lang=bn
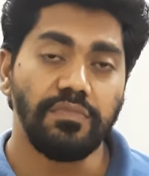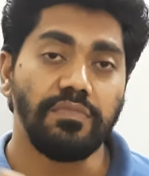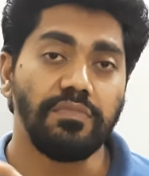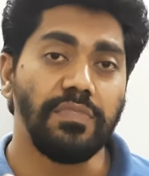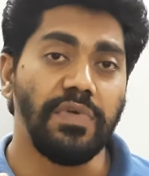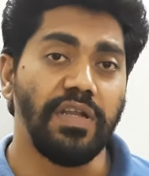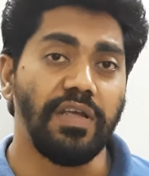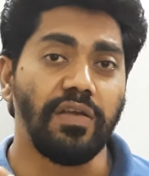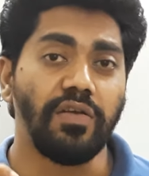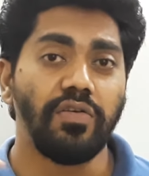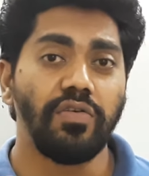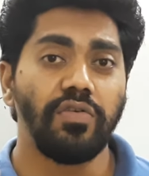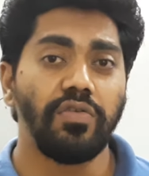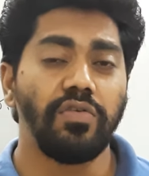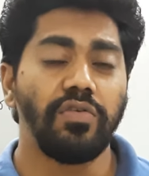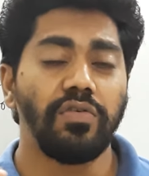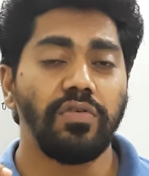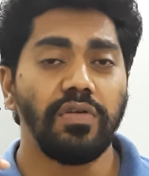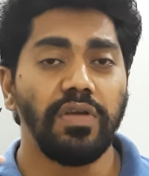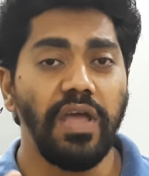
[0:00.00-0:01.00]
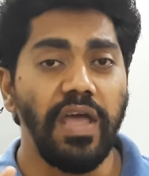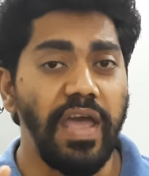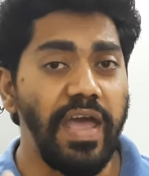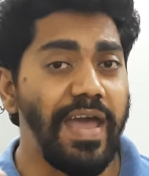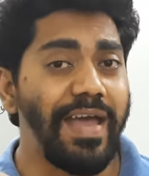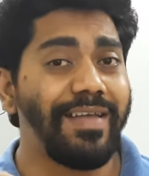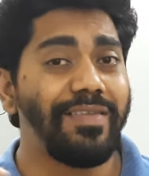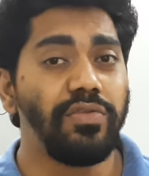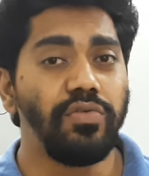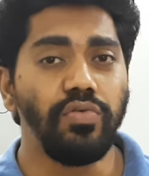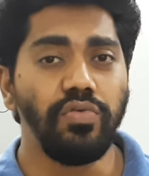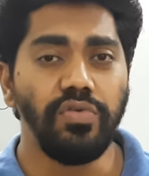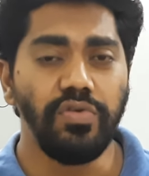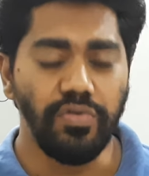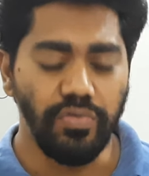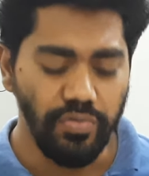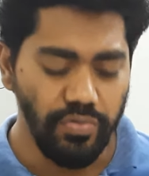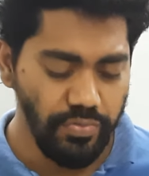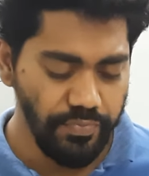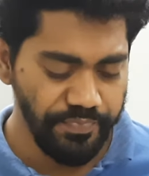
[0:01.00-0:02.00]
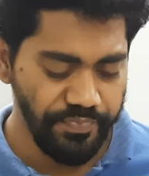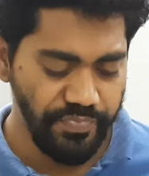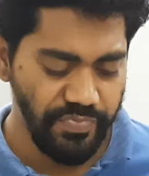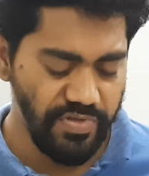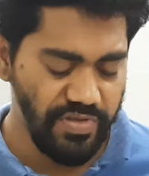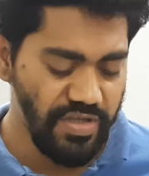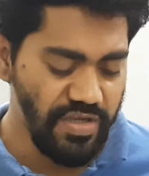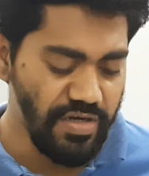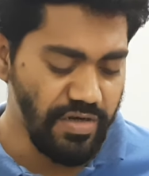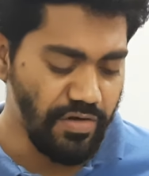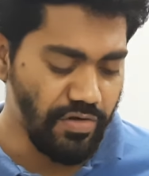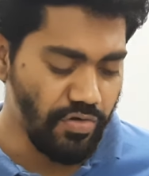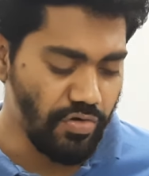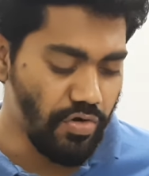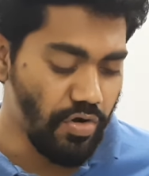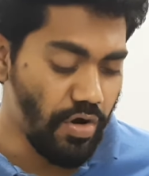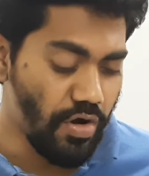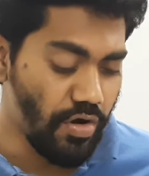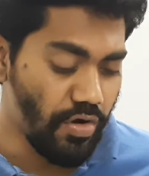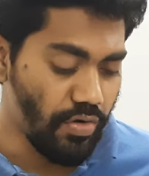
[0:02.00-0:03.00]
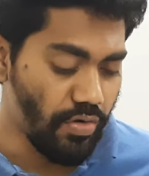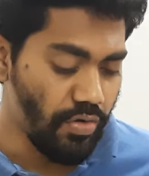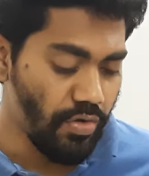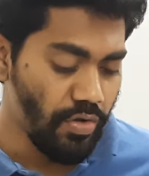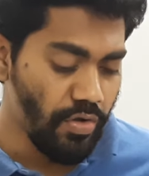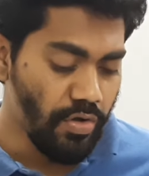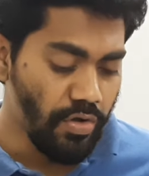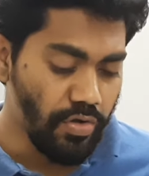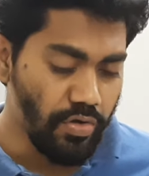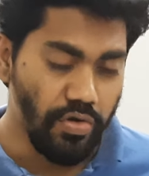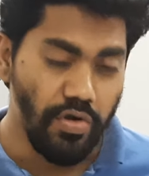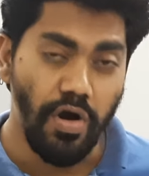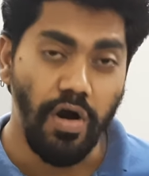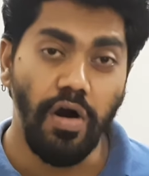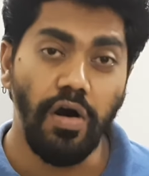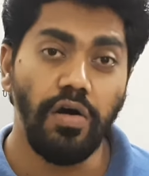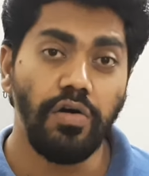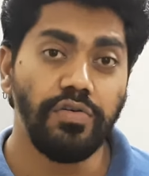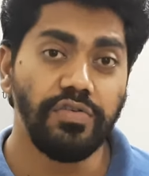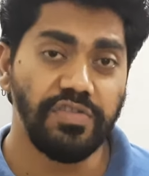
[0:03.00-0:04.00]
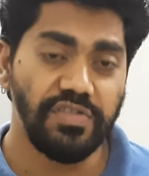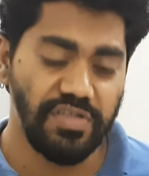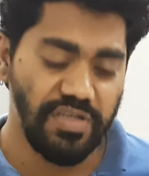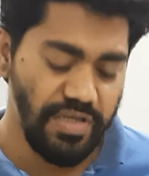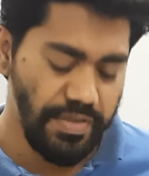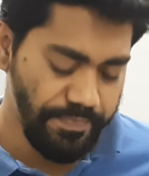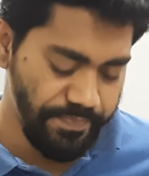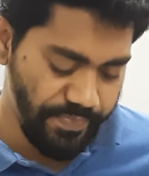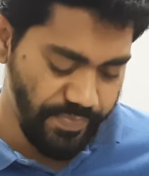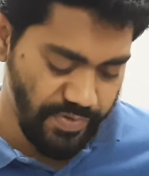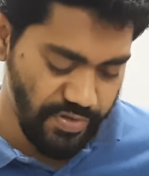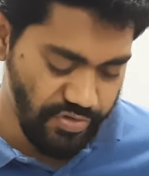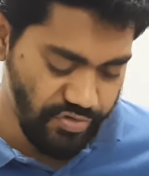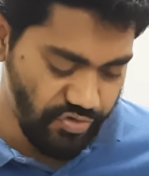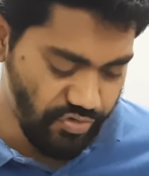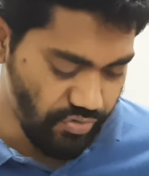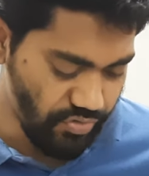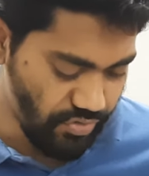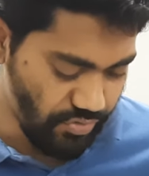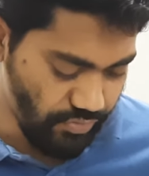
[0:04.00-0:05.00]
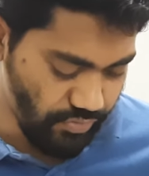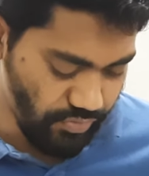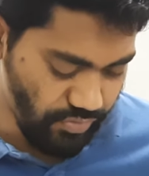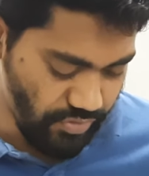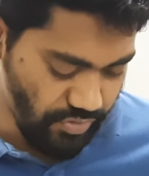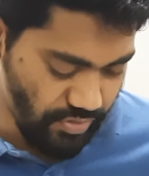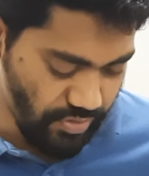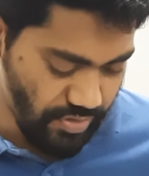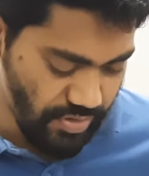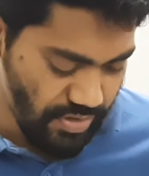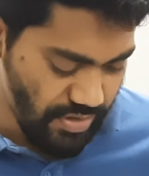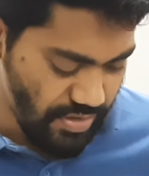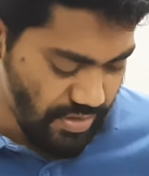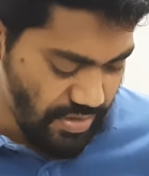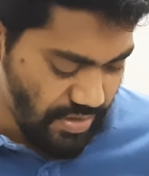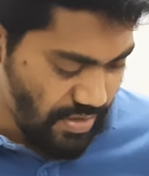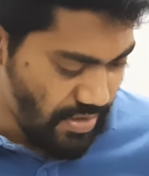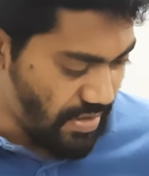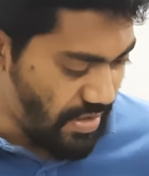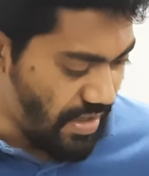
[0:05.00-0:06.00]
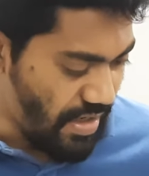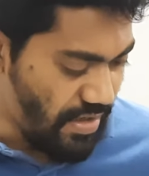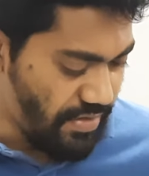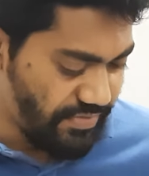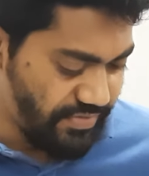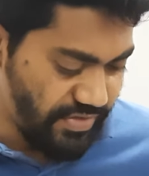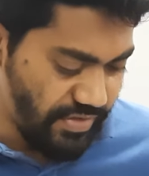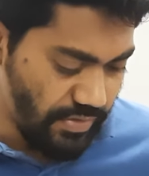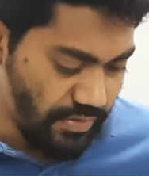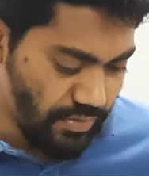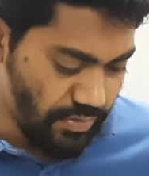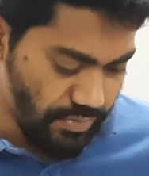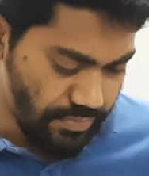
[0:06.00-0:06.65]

মানে এক দুই ও তিন গ ঘ হচ্ছে সঠিক উত্তর এই ছিল